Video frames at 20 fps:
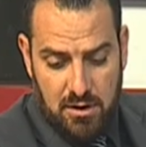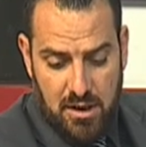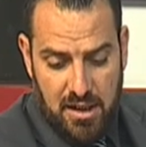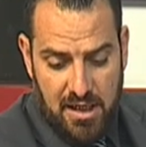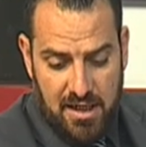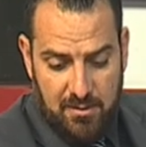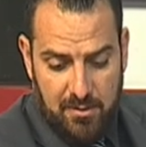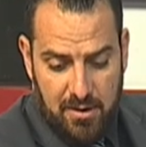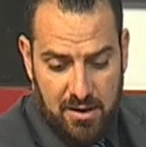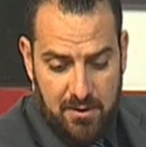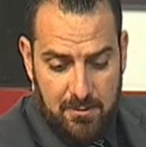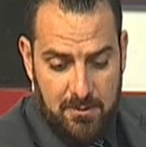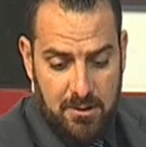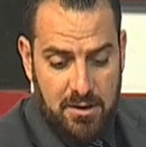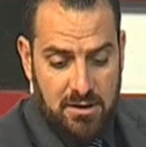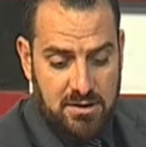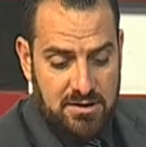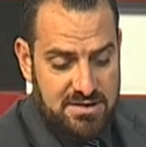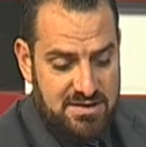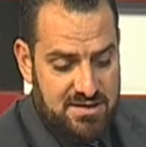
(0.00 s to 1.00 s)
Ama
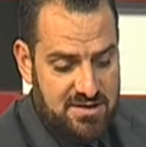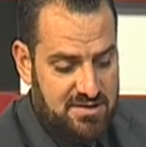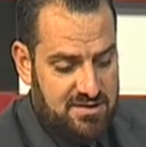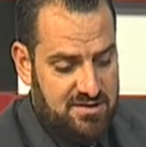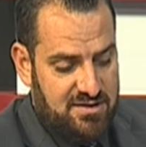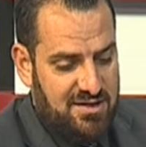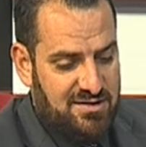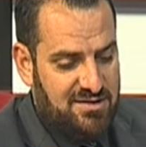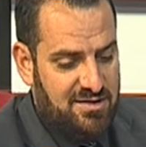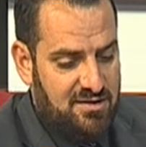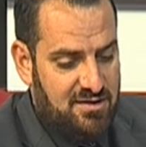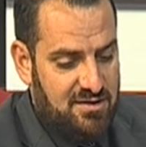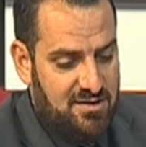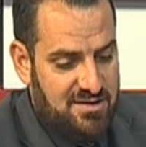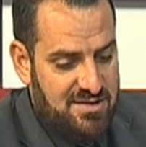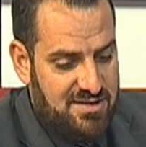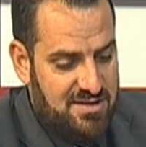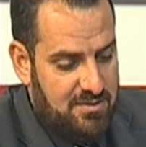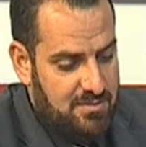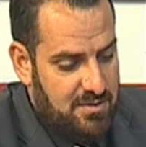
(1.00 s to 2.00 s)
sizin de
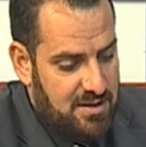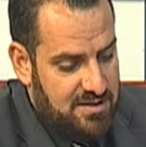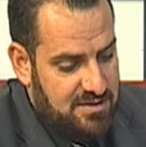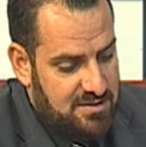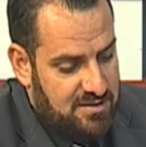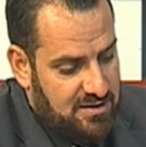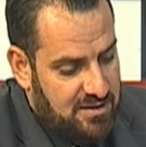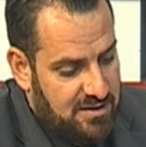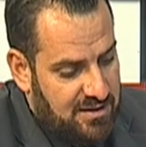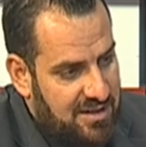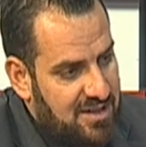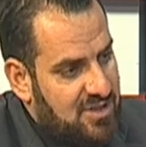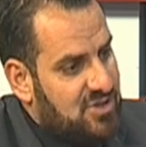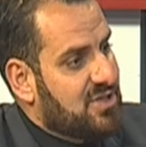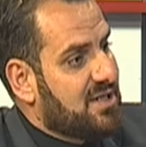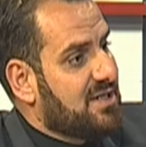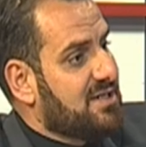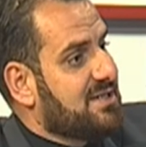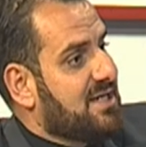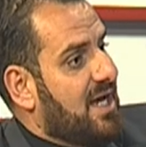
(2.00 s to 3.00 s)
dediğiniz gibi aslında
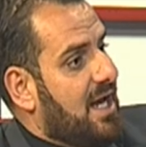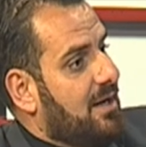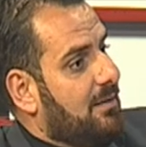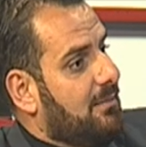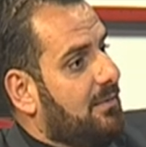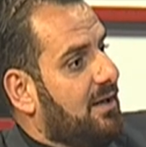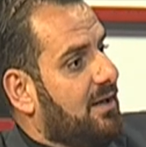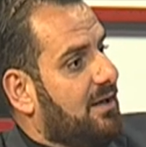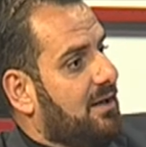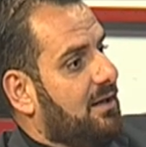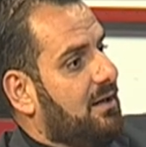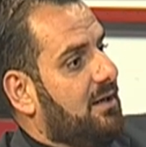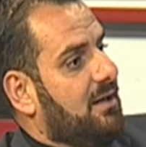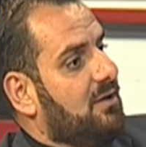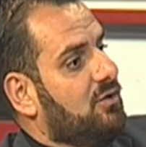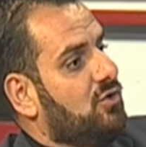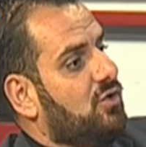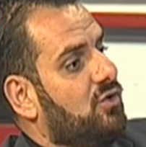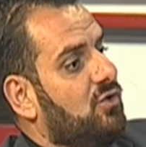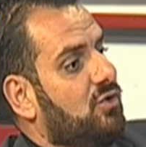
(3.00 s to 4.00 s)
gerçek sahipleriyle
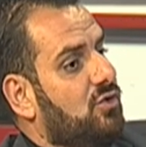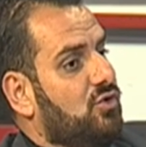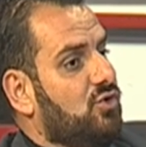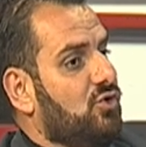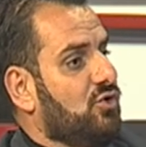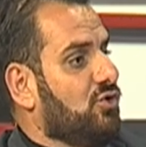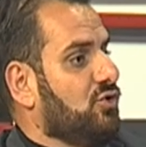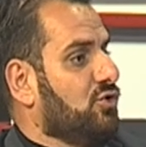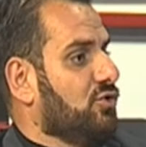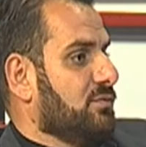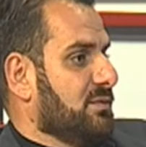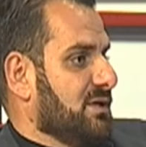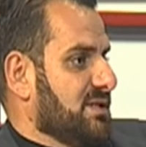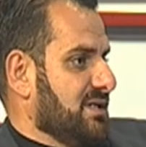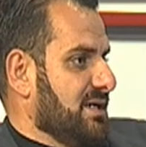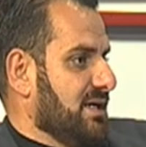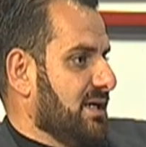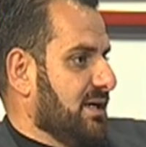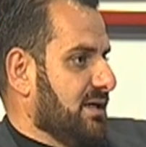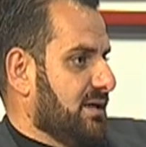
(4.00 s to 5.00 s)

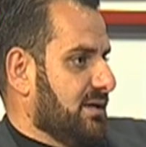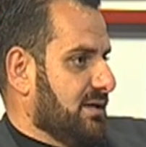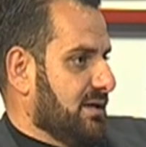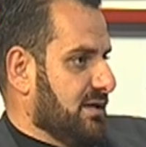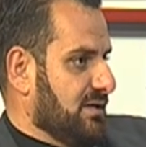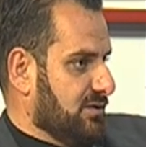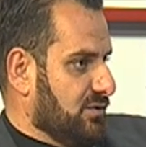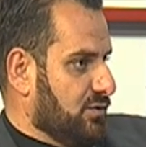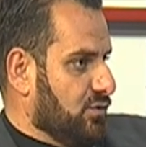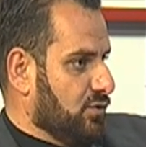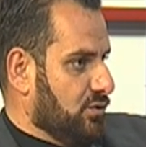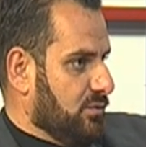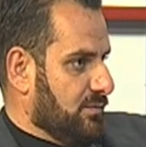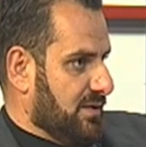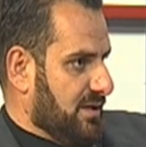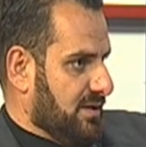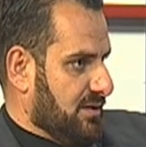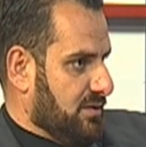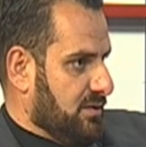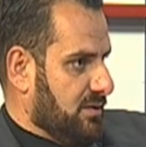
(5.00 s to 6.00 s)
yürüdülmesi gerekir artık
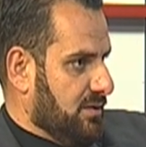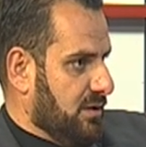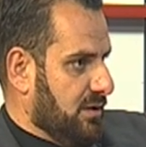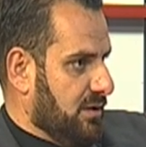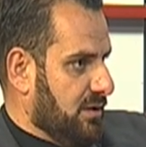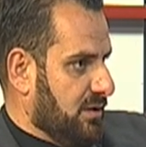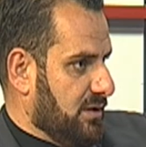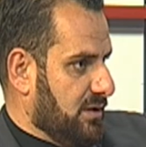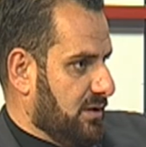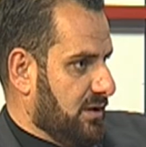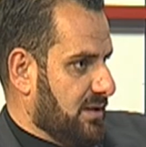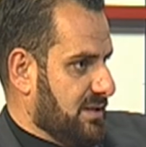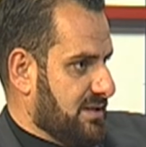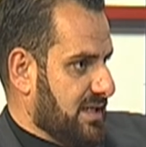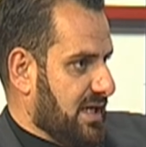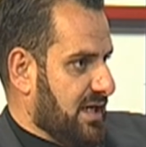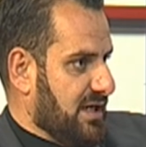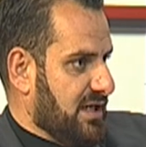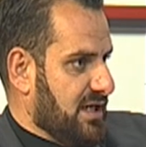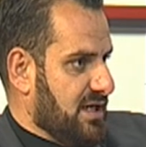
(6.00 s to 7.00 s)
kurumların. Ee,
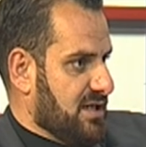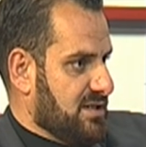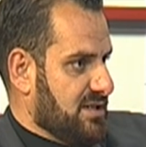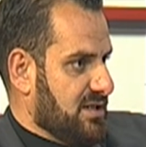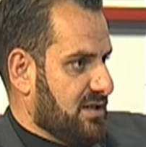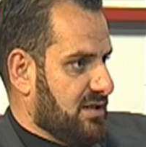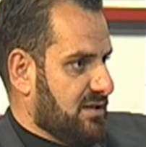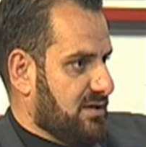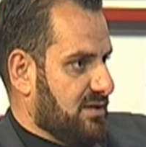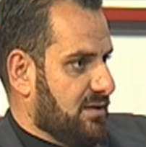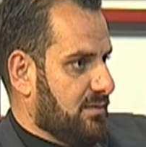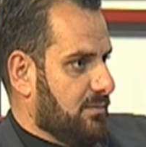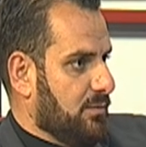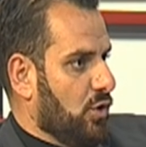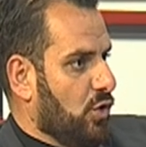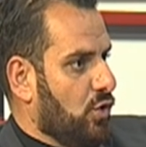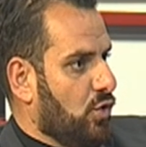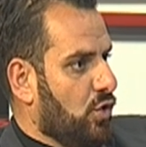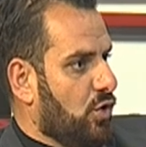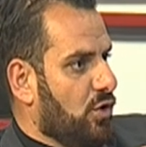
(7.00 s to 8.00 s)
Sayın Genel Sekreterim.
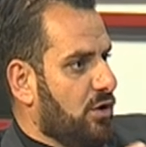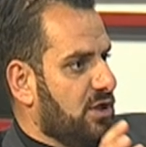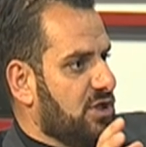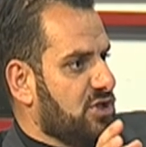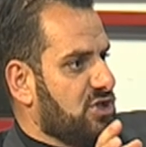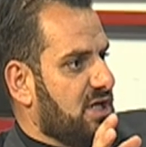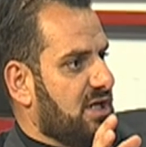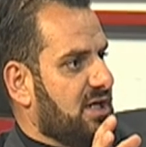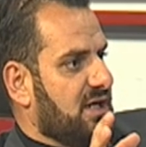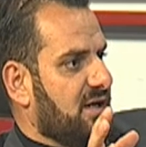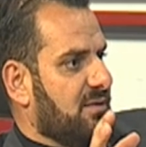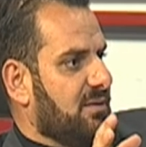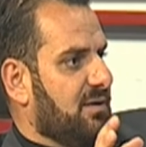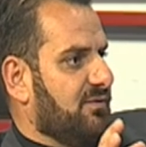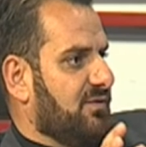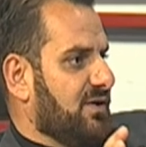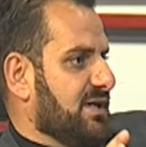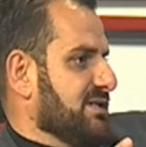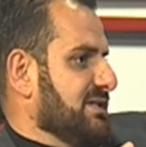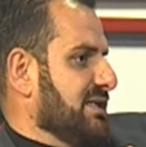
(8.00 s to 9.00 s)
Şimdi... O içeriye ben
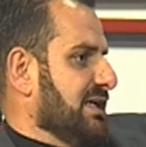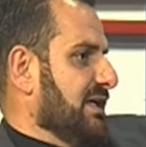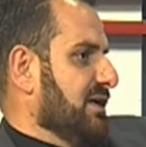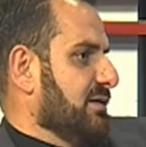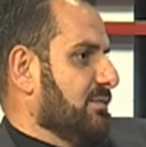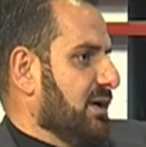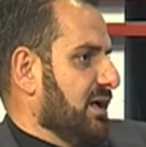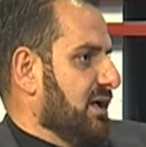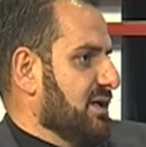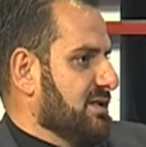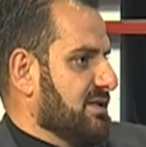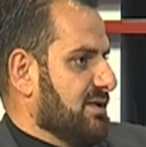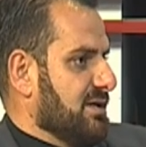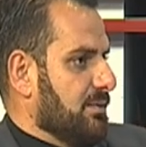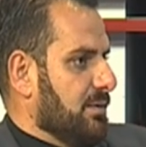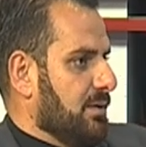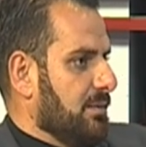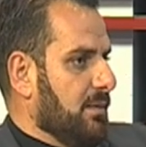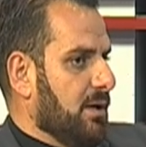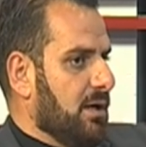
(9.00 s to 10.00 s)
fazla girmek
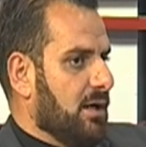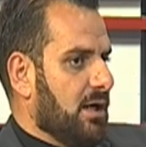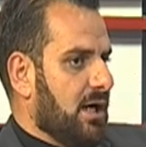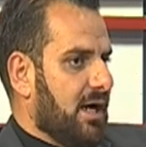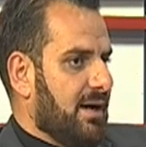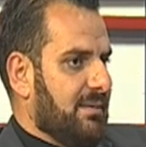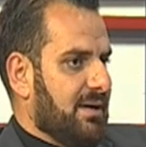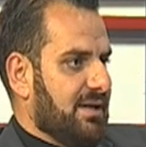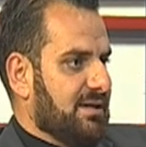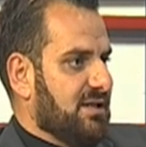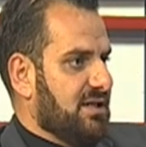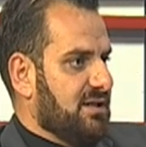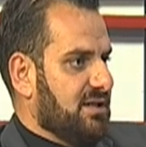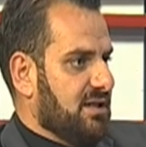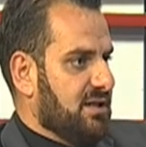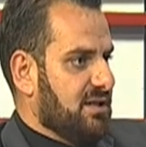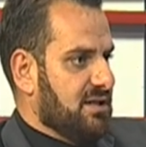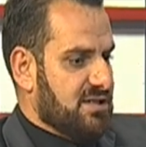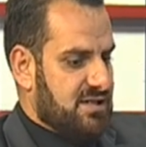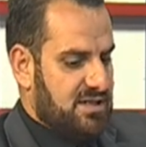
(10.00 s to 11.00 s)
istemem. Ama
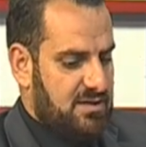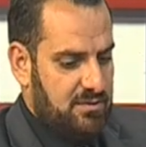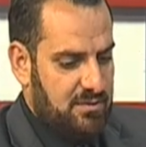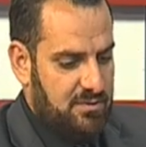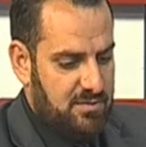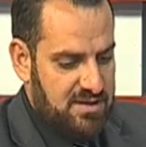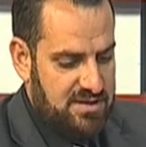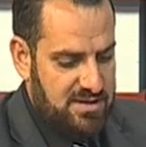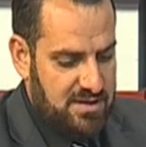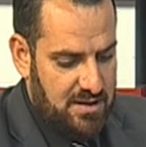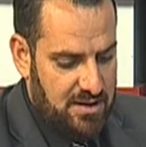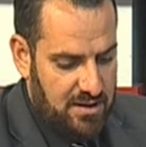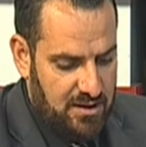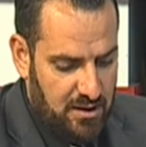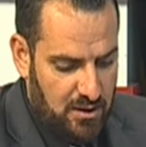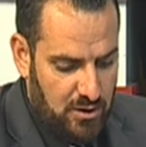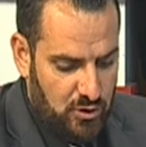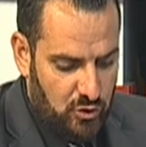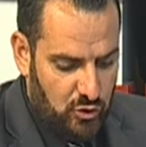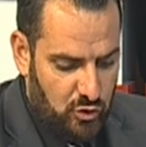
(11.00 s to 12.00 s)
dediğiniz gibi mesela
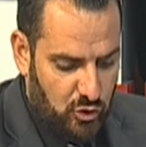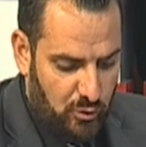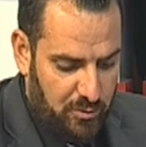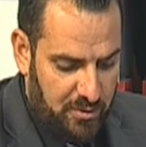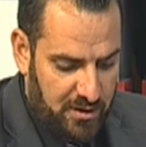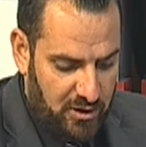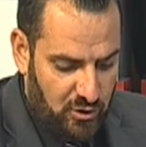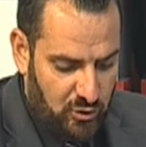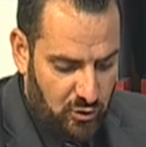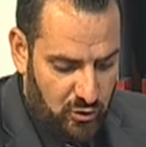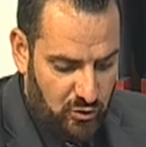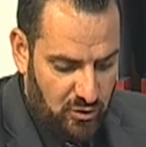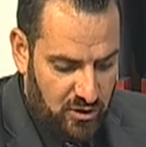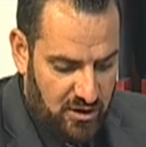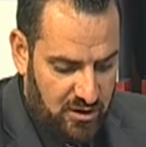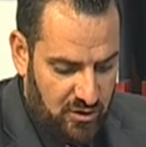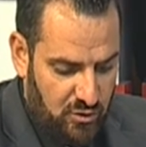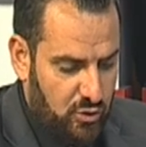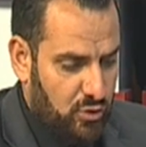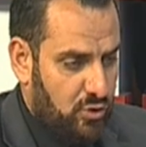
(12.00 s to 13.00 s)
toprak
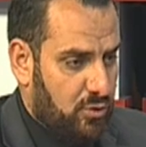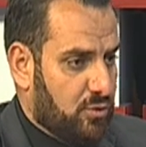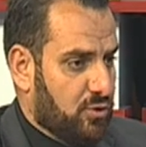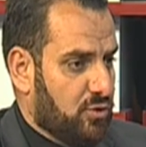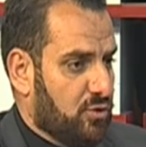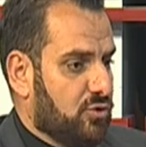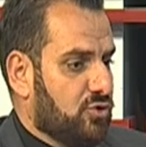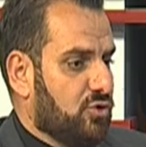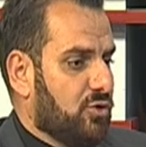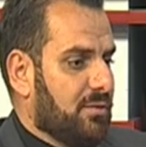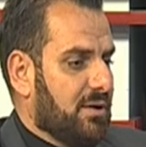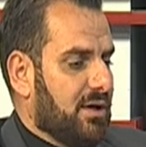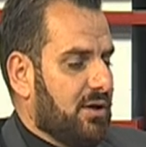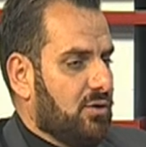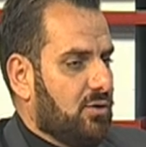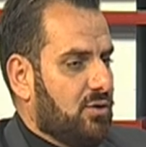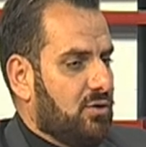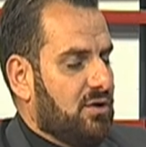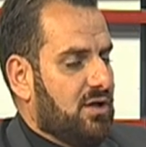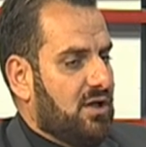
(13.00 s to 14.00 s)
ürünleri kurumudur. Toprak
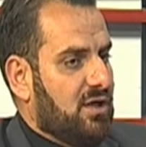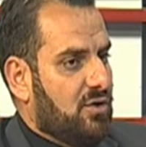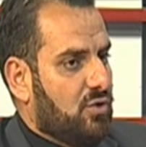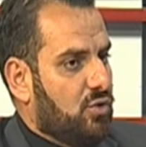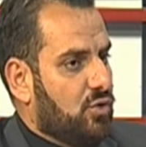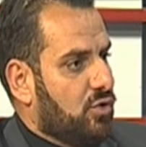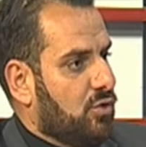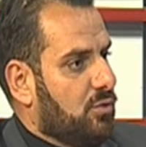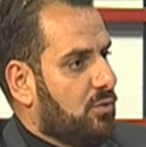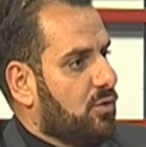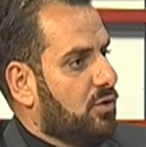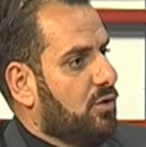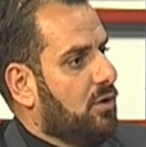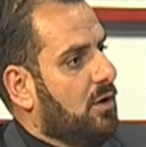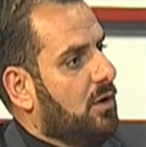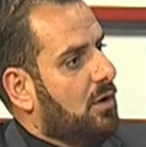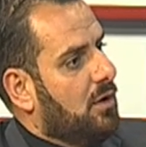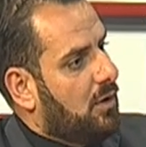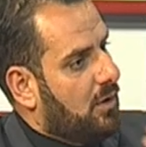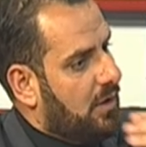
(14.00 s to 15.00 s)
ürünleri kurumu
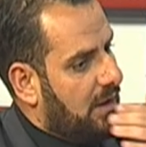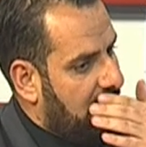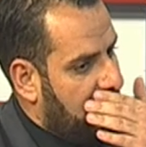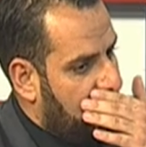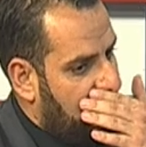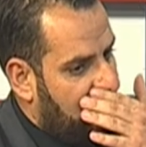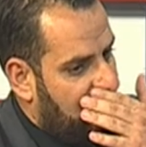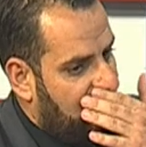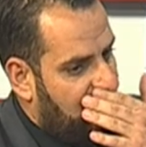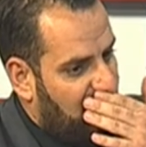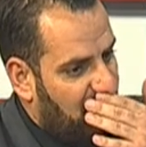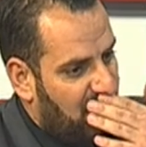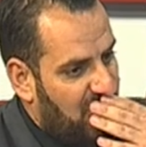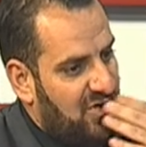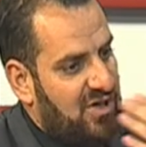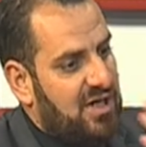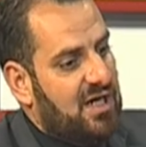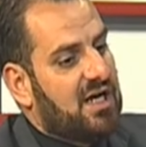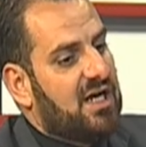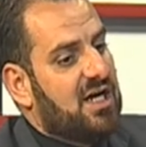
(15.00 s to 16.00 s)
e,
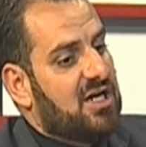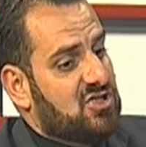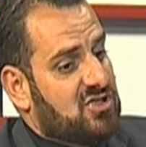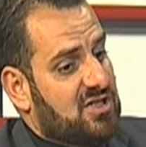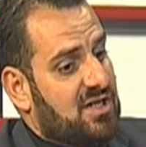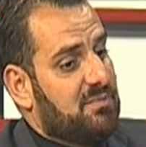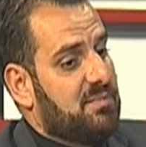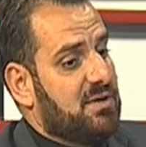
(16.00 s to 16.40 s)
örneğin kaç tane